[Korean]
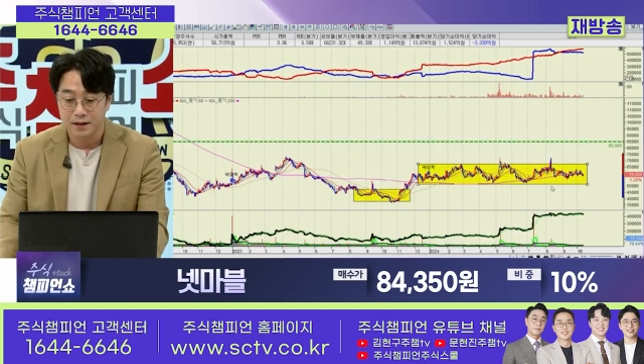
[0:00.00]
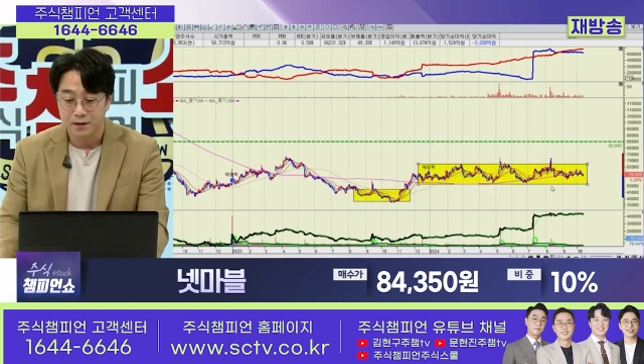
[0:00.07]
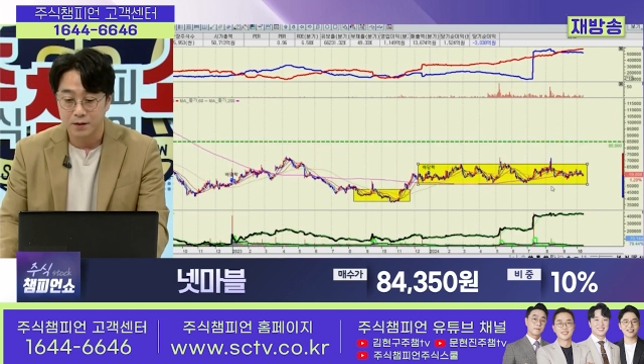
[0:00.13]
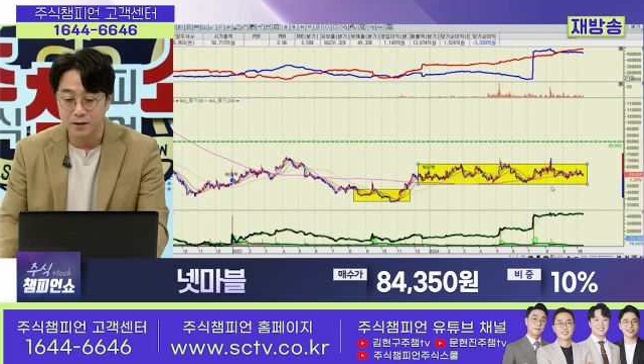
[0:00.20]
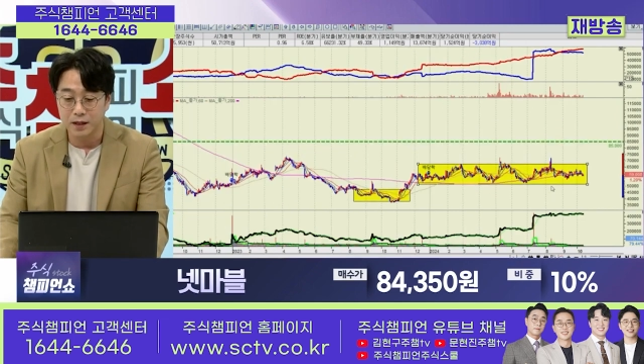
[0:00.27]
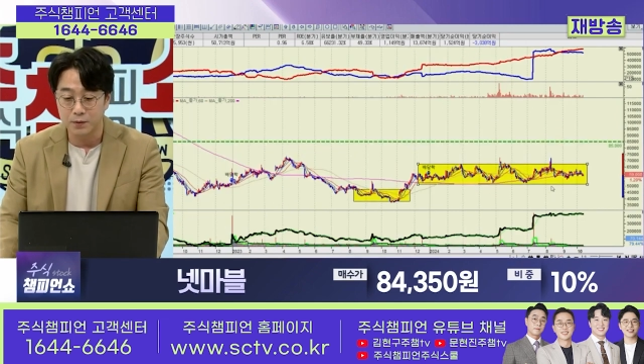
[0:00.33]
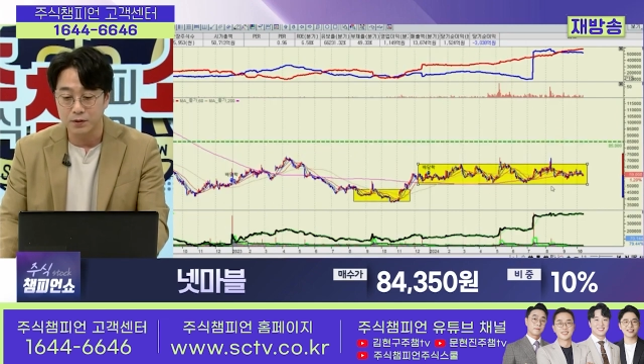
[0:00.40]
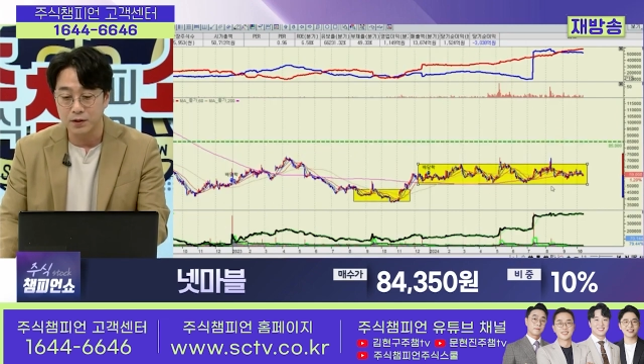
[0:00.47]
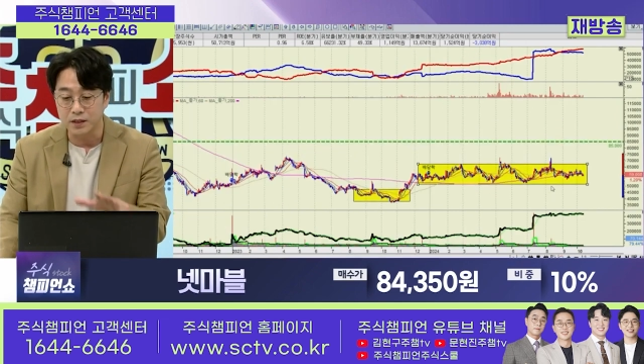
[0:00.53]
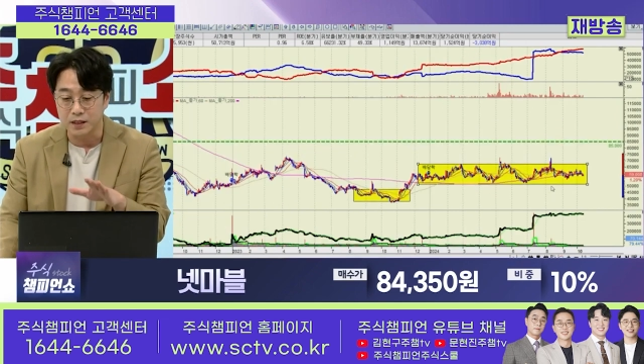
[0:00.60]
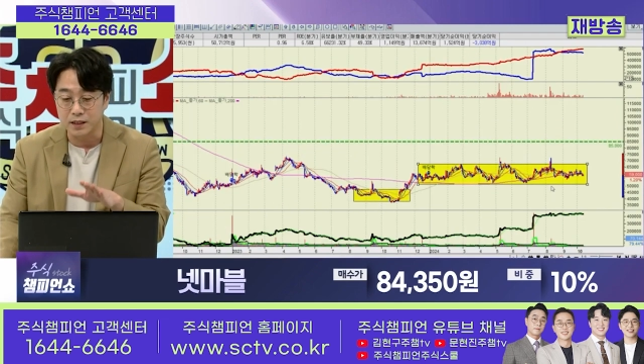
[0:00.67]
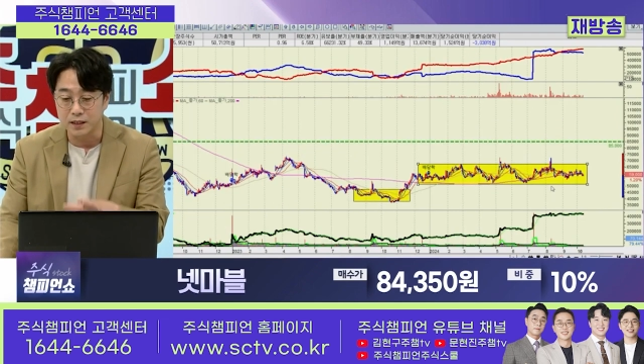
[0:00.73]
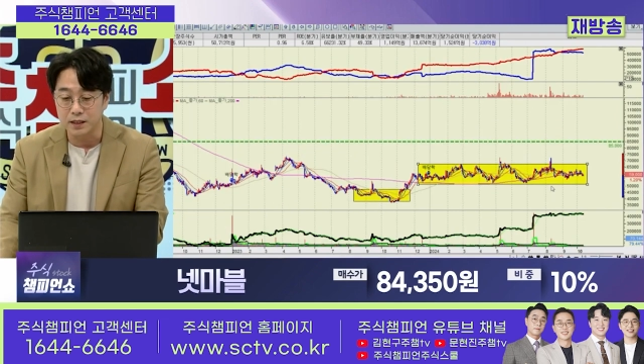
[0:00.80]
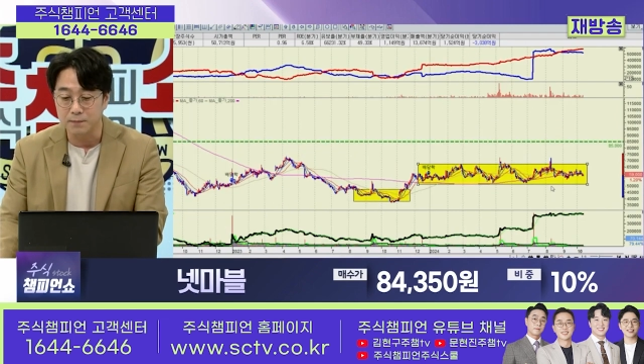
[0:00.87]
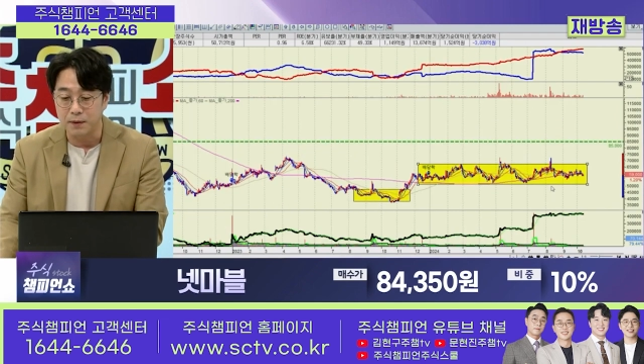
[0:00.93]
그렇다고 해서
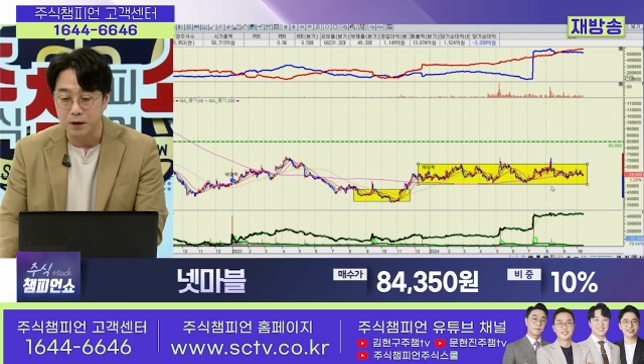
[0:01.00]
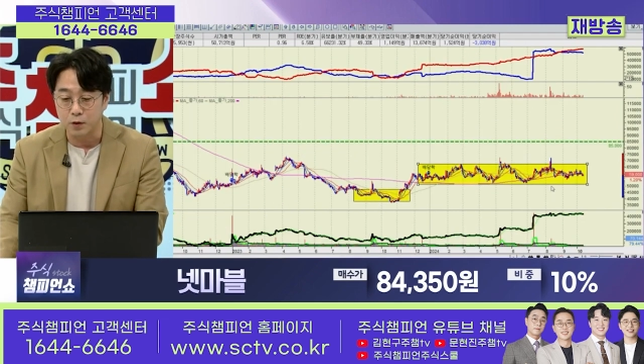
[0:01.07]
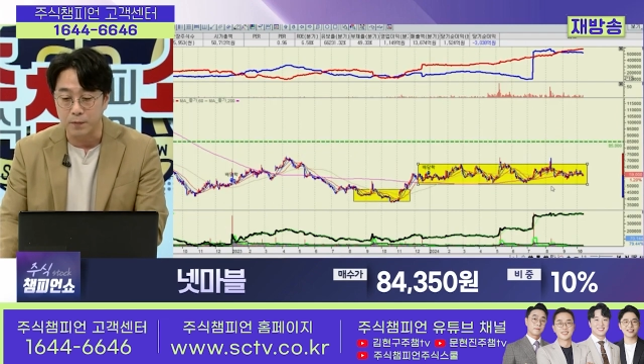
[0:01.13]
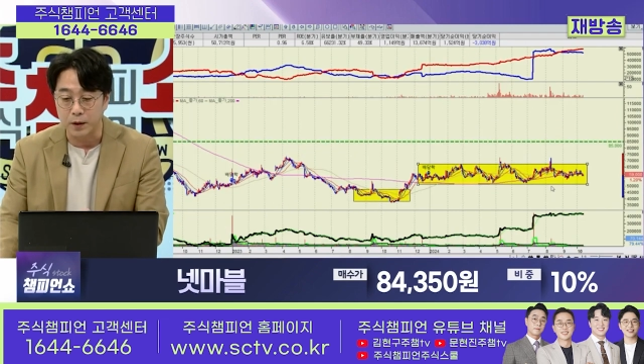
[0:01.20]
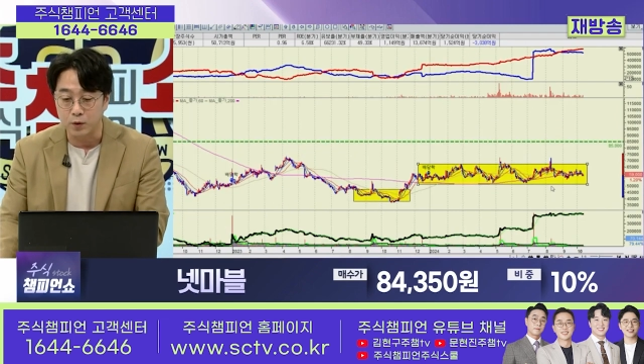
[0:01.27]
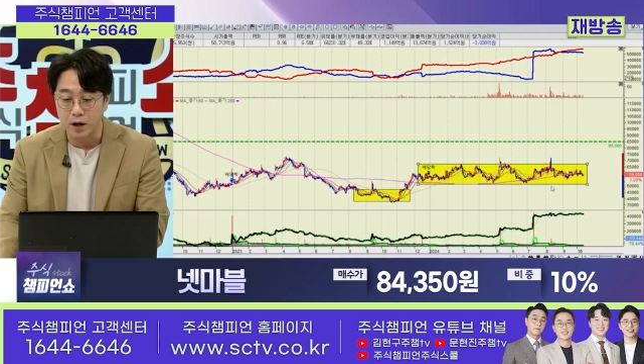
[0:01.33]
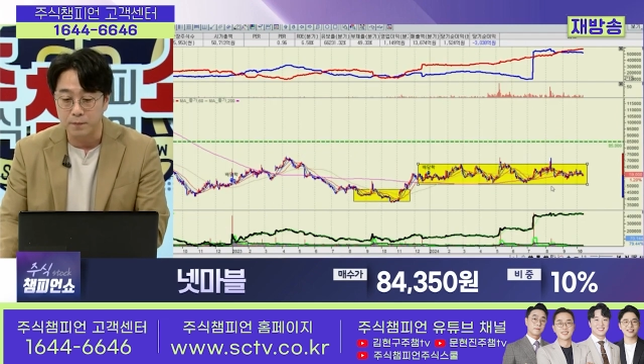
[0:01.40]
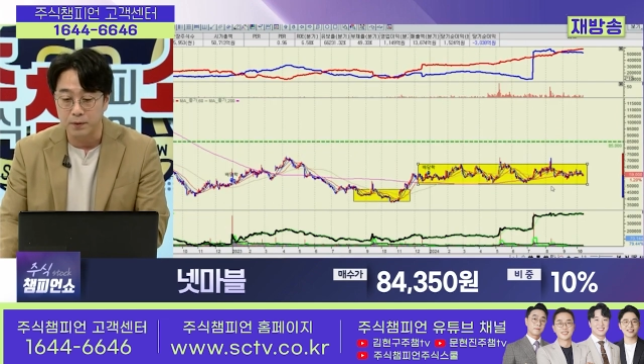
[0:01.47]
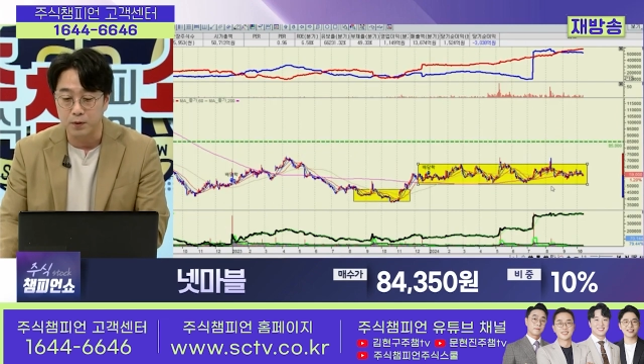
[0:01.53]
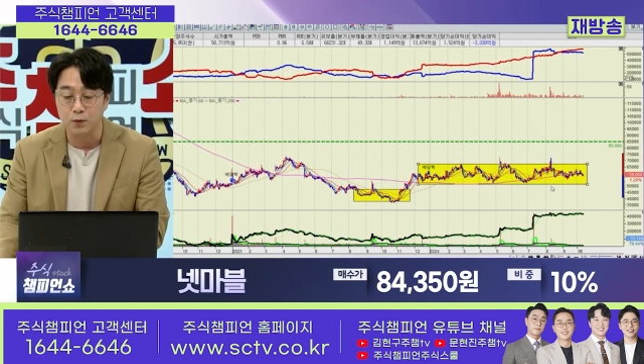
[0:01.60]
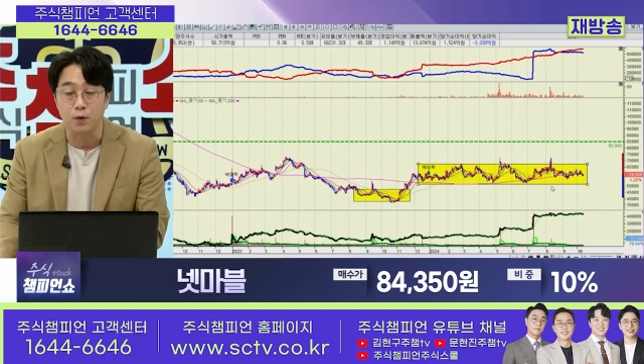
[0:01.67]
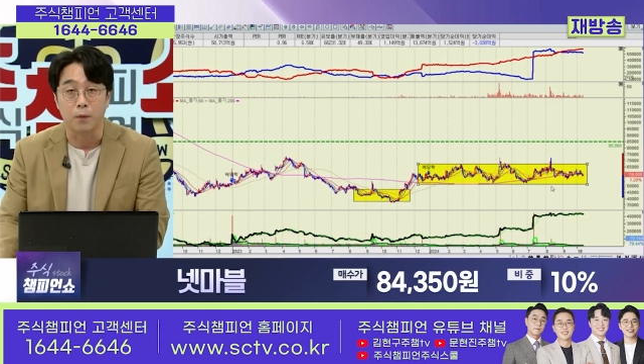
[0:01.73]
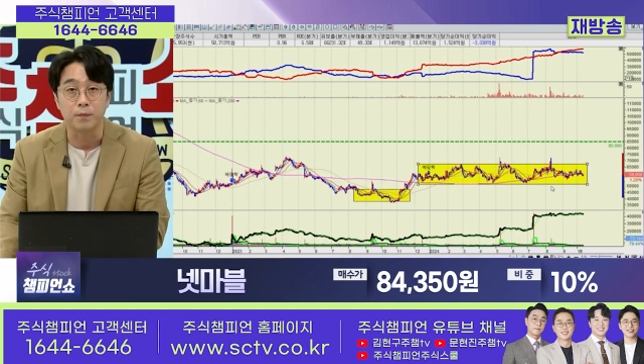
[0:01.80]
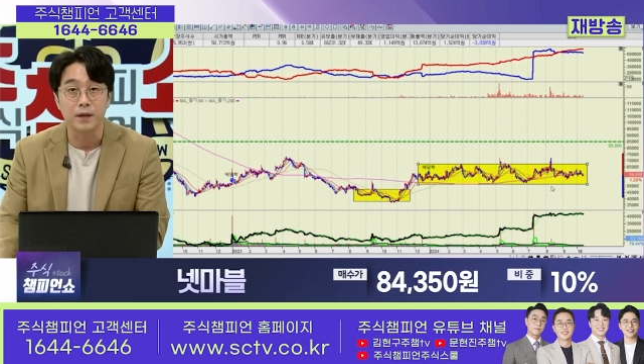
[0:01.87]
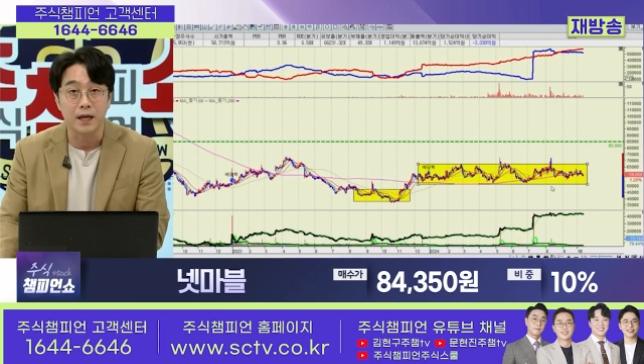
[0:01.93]
지금 바로 매도할
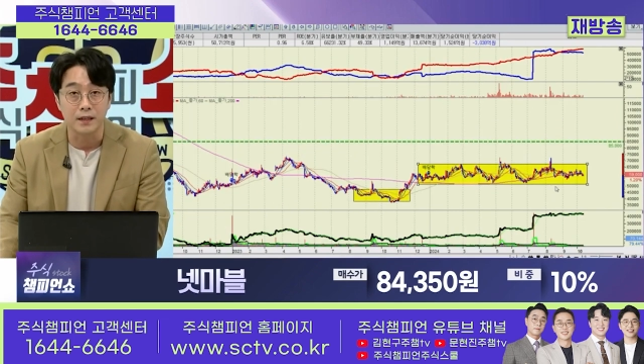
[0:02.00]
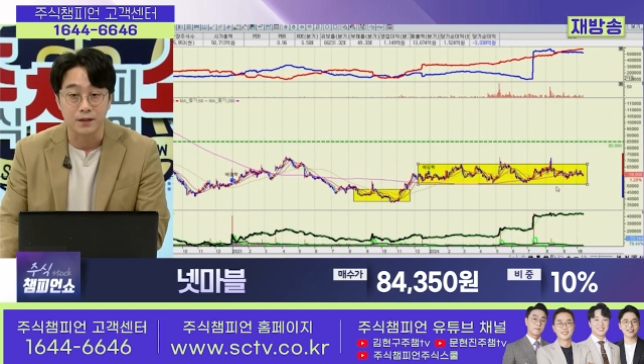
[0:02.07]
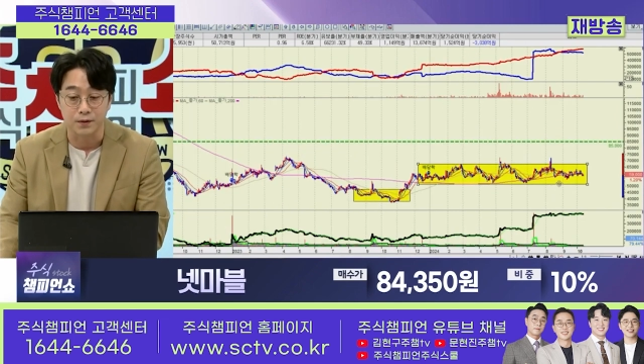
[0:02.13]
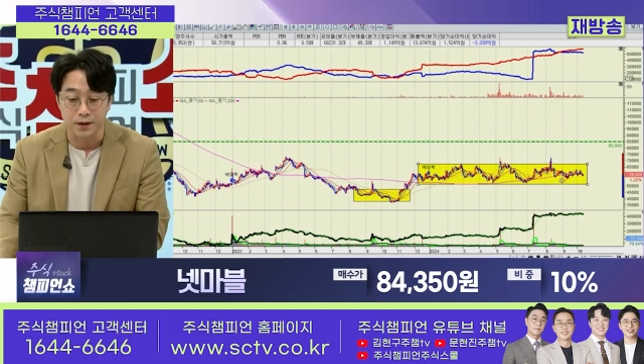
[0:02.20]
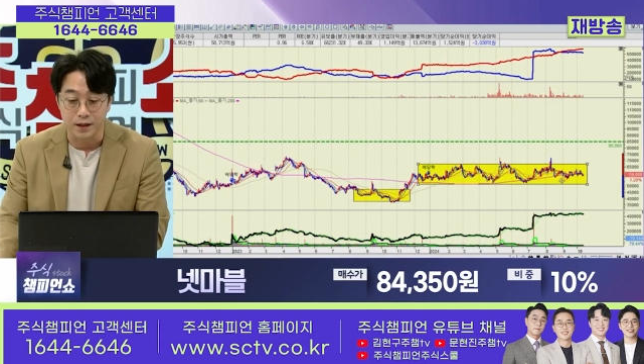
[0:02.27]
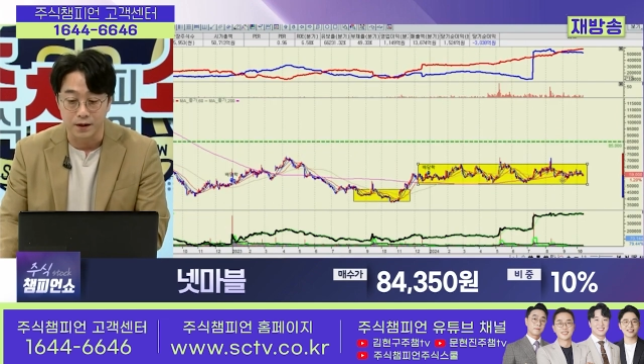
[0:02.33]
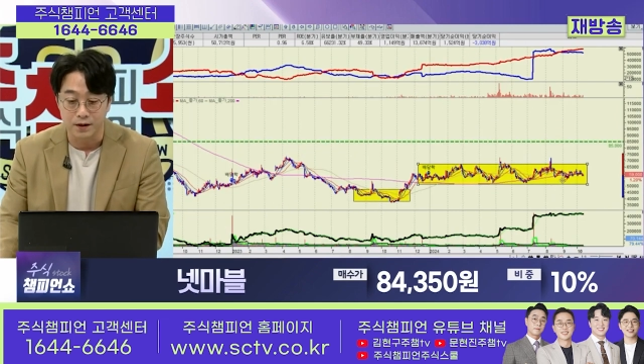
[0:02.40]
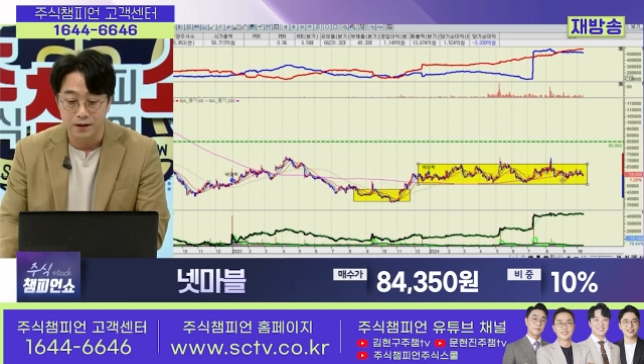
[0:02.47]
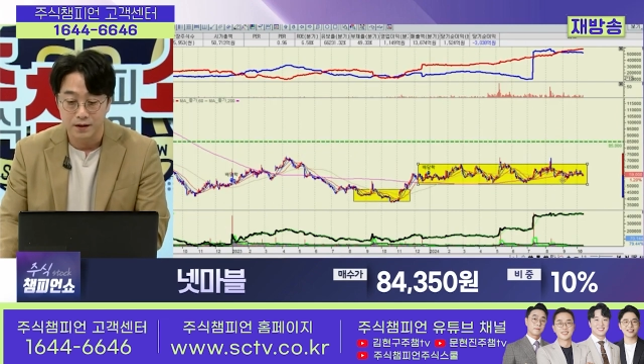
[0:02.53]
필요도 없다는 거예요.